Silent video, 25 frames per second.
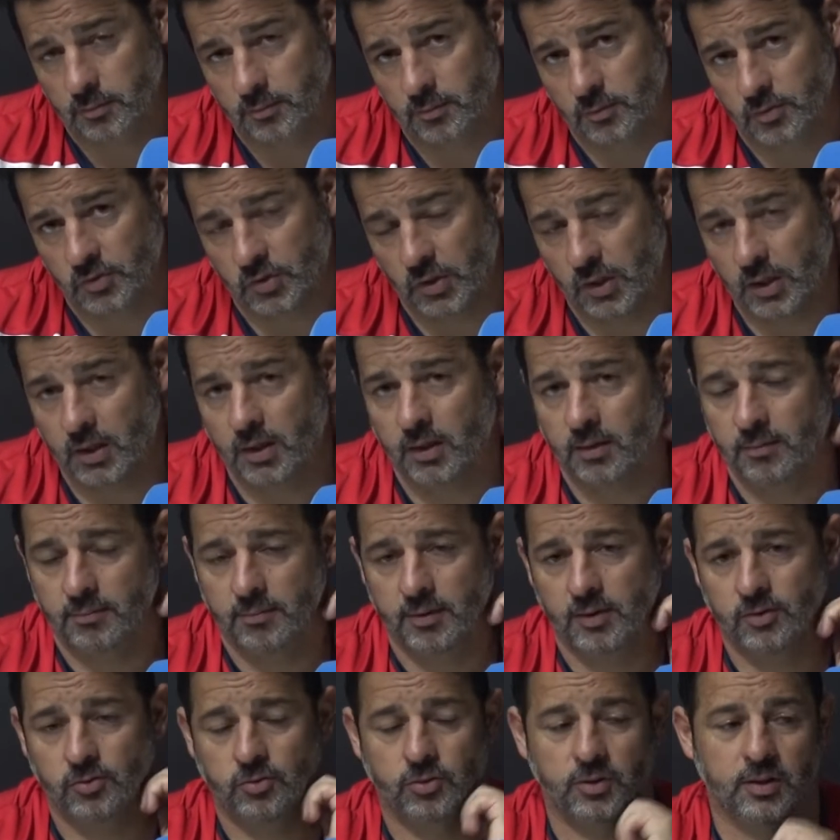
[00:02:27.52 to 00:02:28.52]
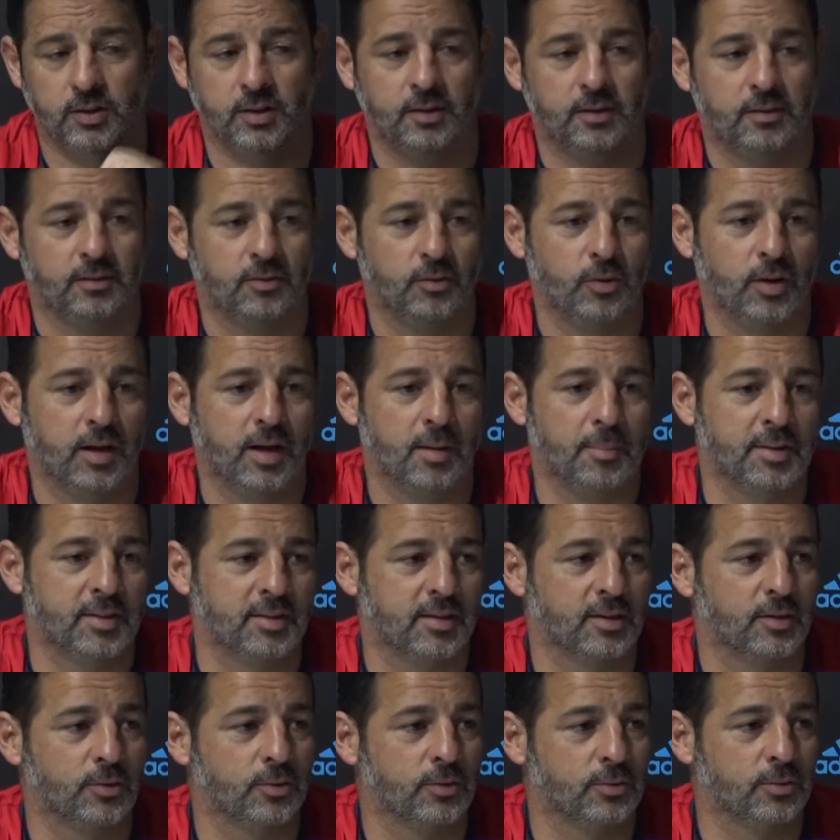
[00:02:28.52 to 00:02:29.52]
Sí, eso es.
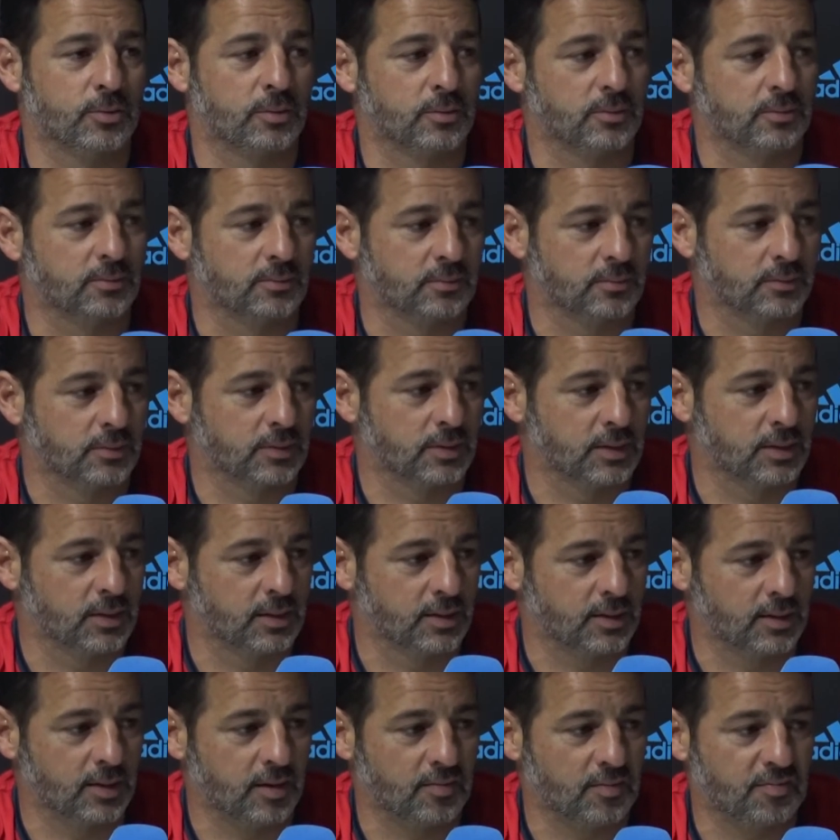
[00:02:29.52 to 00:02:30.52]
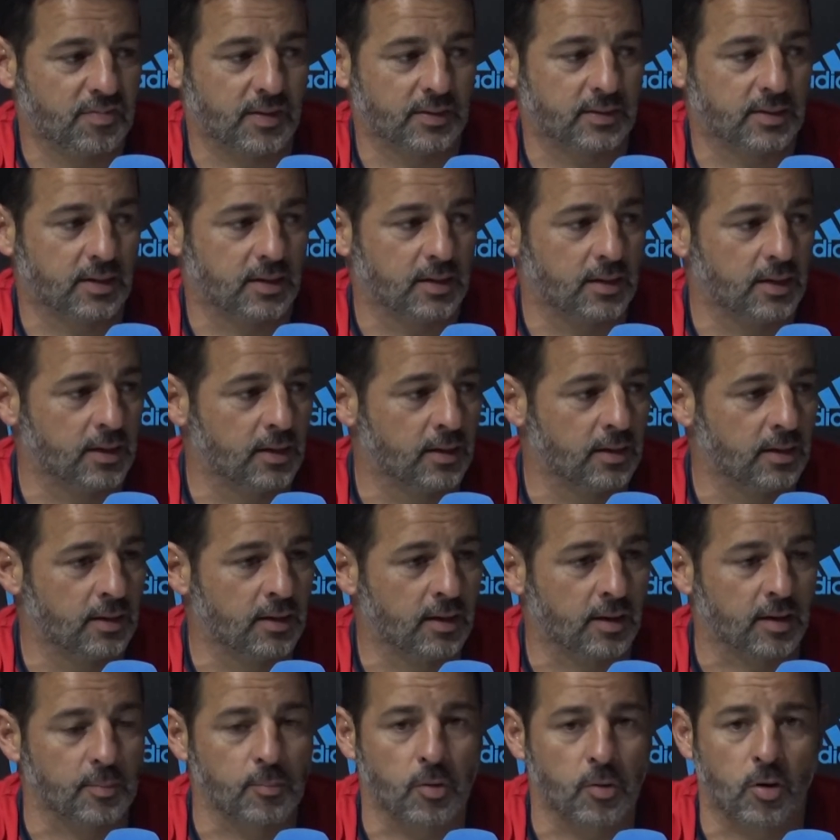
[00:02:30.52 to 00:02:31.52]
Lógicamente no eh, les falta el,
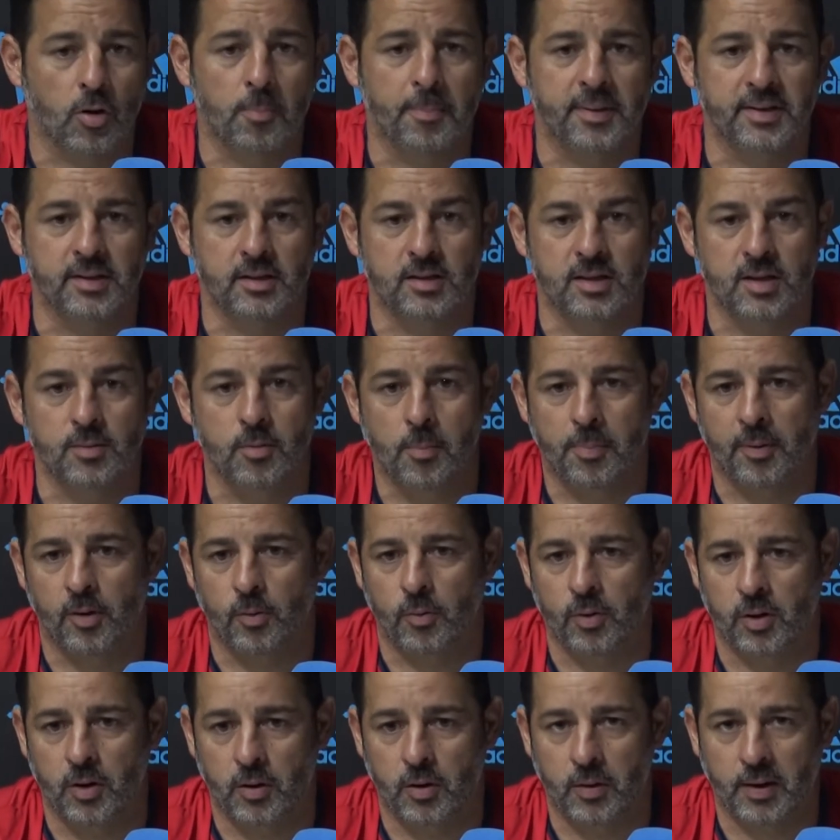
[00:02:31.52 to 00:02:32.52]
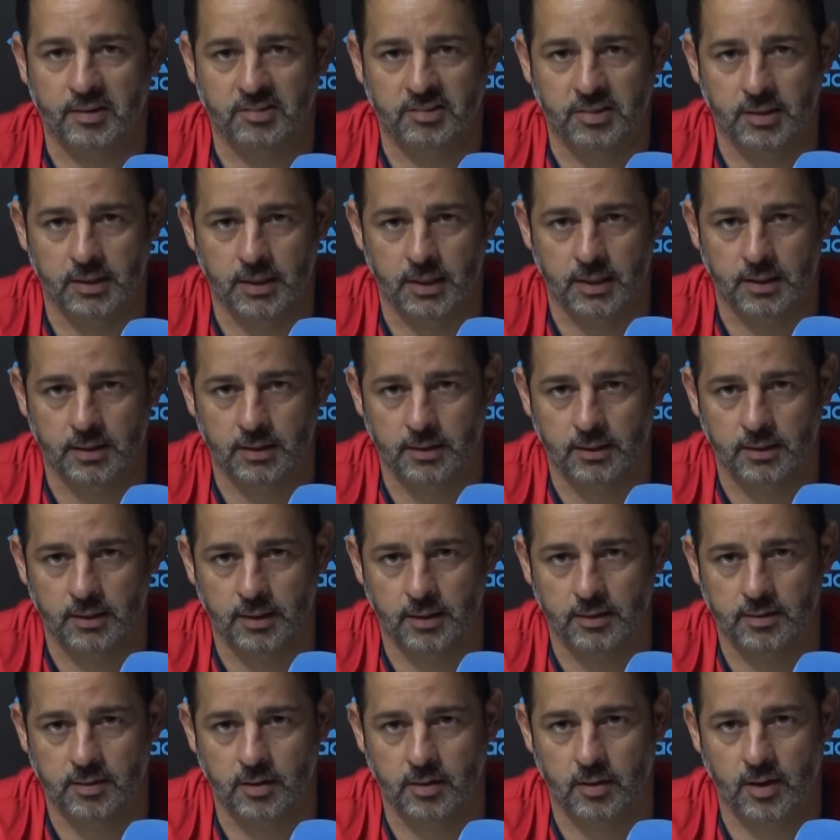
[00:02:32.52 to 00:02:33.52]
ritmo competitivo, pero bueno, aún así han
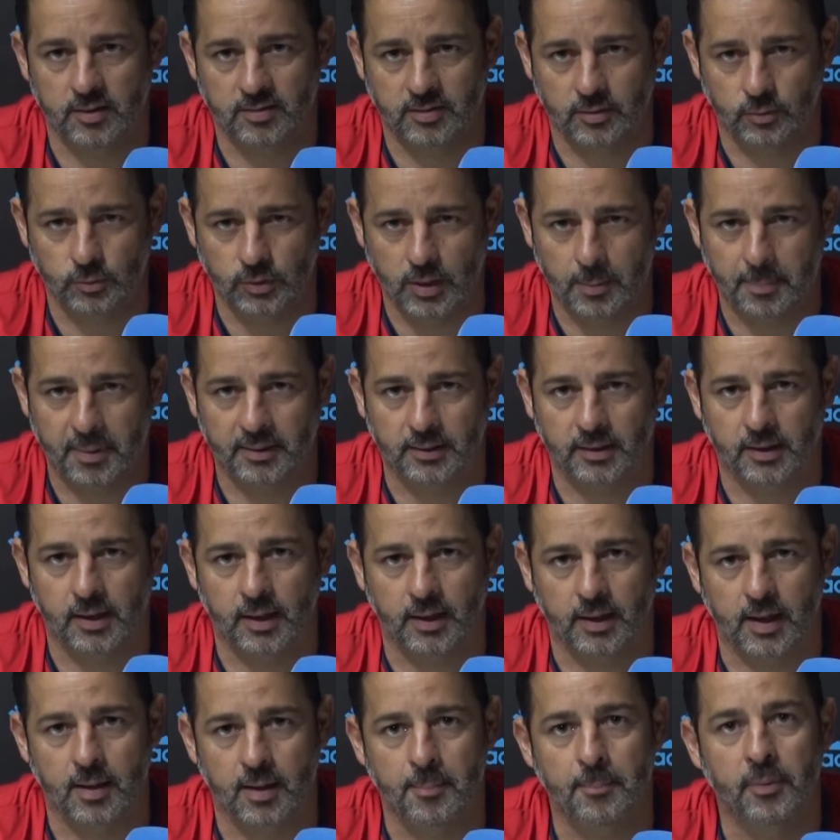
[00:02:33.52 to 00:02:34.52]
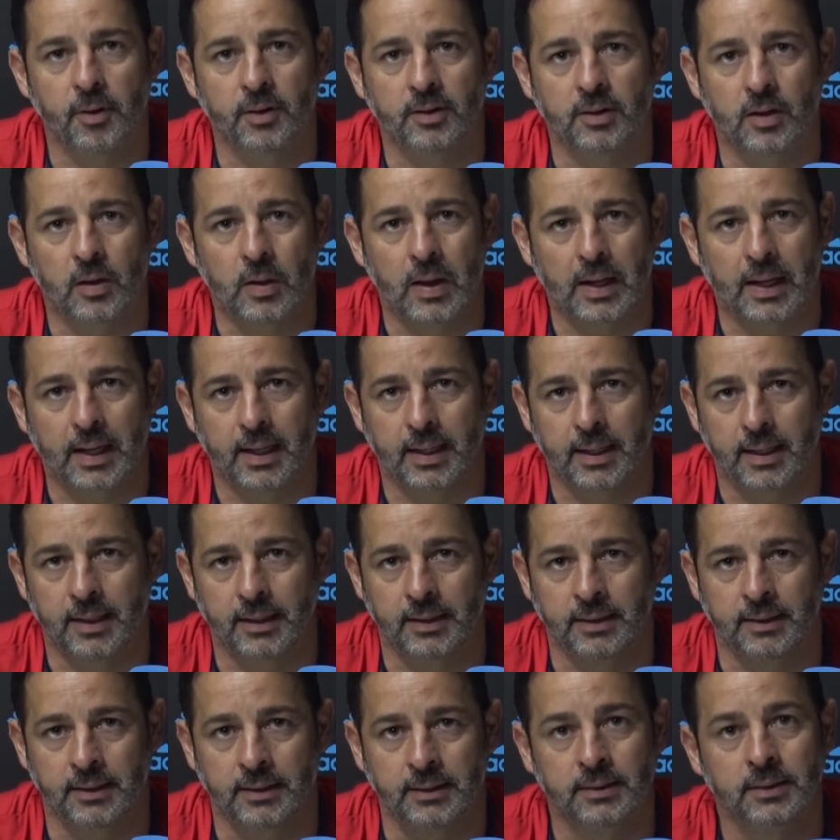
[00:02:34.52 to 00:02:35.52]
estado la segunda parte en el campo, han dado la cara
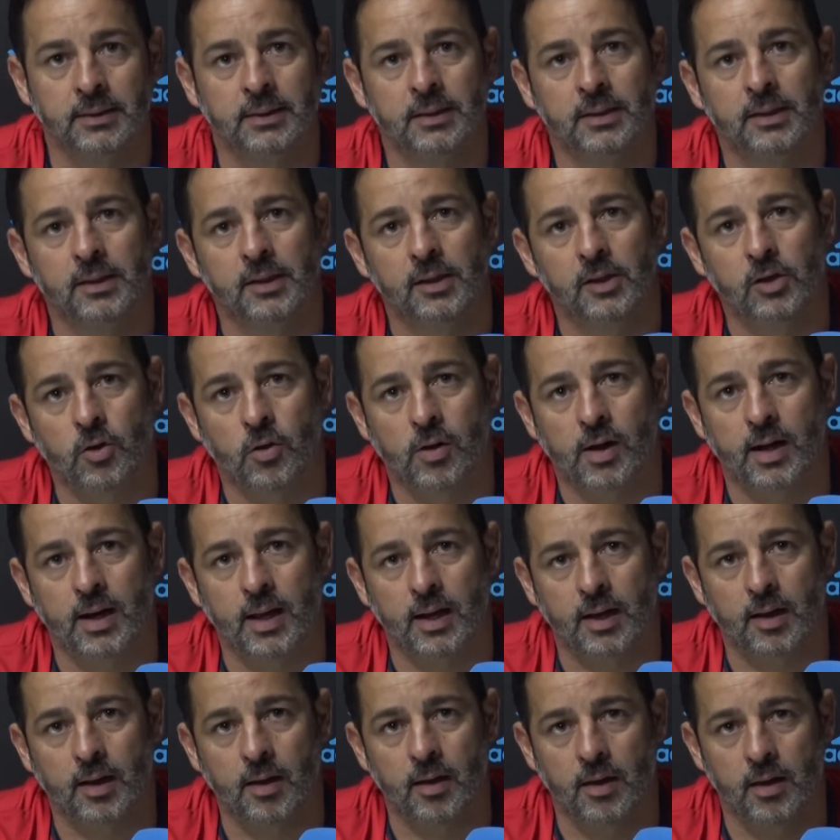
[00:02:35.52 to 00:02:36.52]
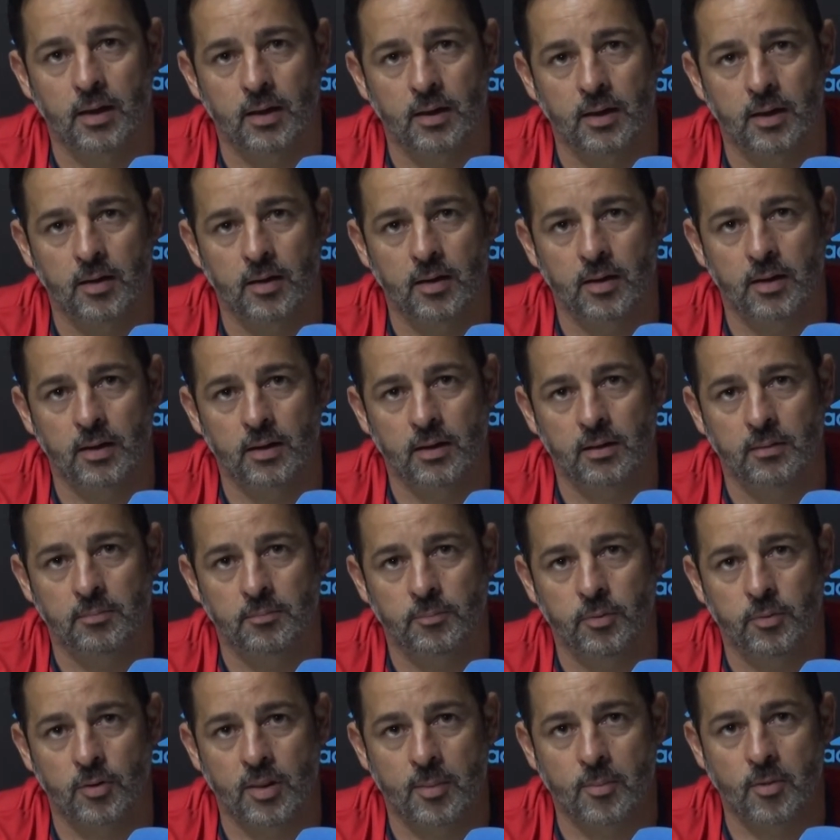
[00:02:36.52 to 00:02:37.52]
y, ojalá que,
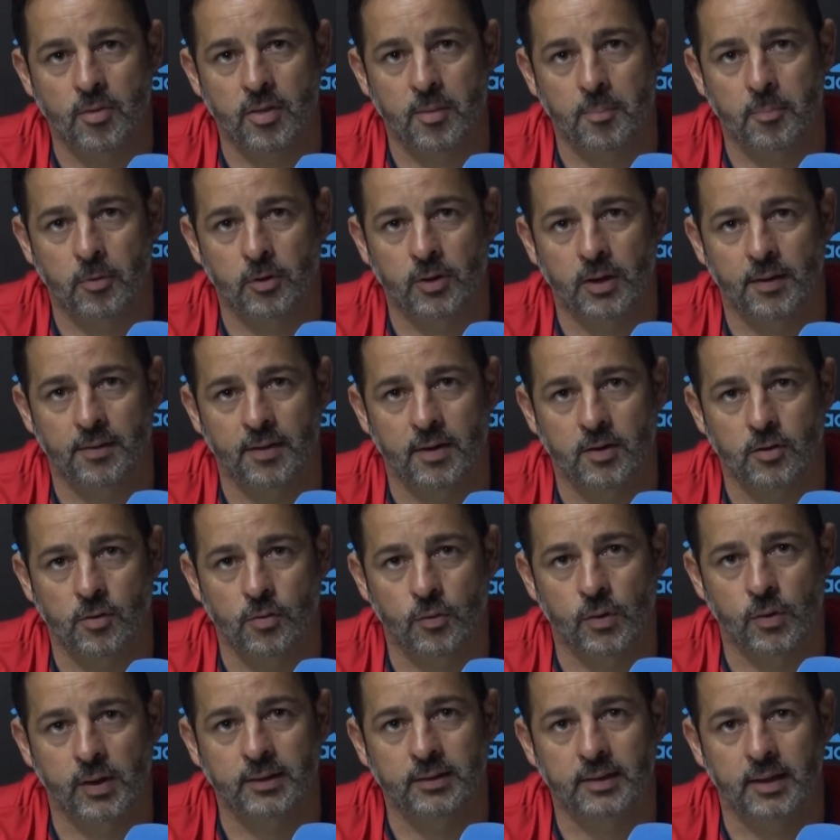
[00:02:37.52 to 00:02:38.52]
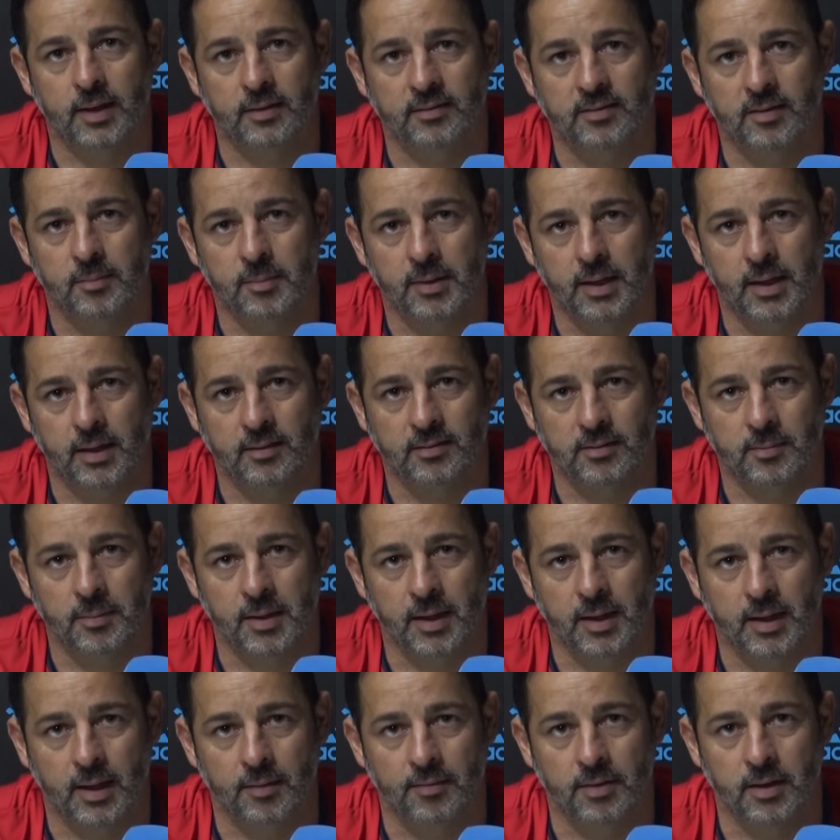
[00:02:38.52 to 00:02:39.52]
podamos disponer de ellos durante la semana y la
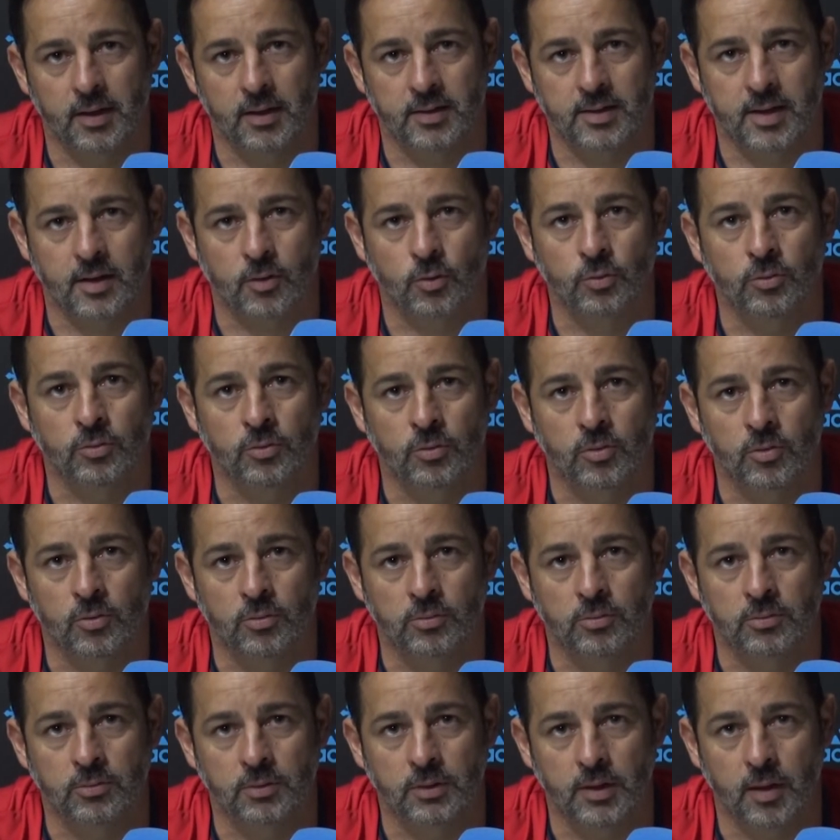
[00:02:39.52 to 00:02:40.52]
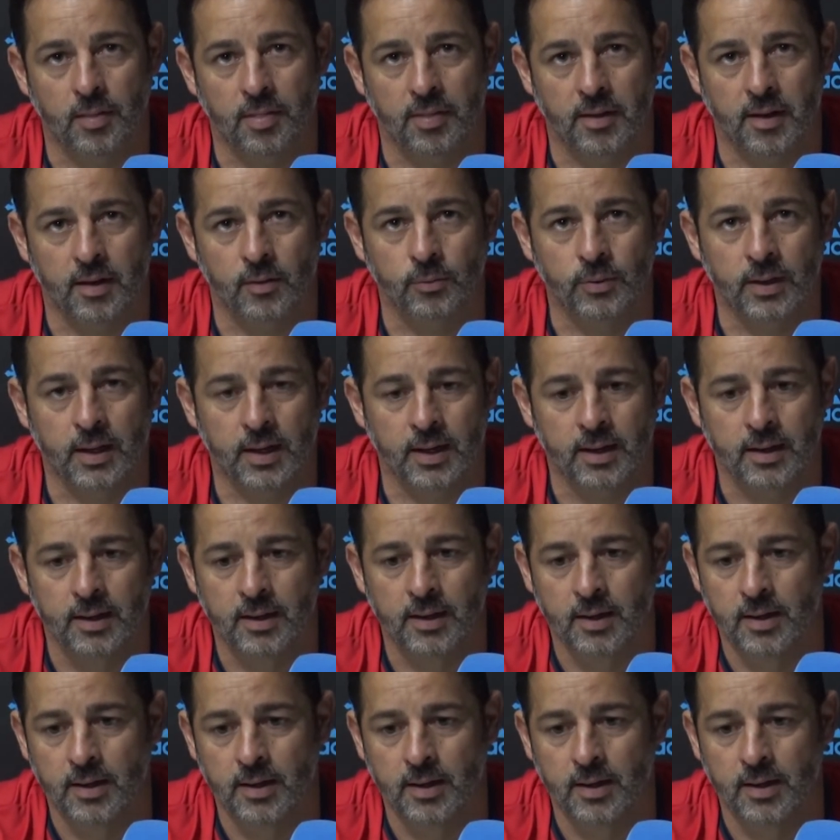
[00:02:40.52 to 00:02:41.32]
semana que viene ya con, quizás una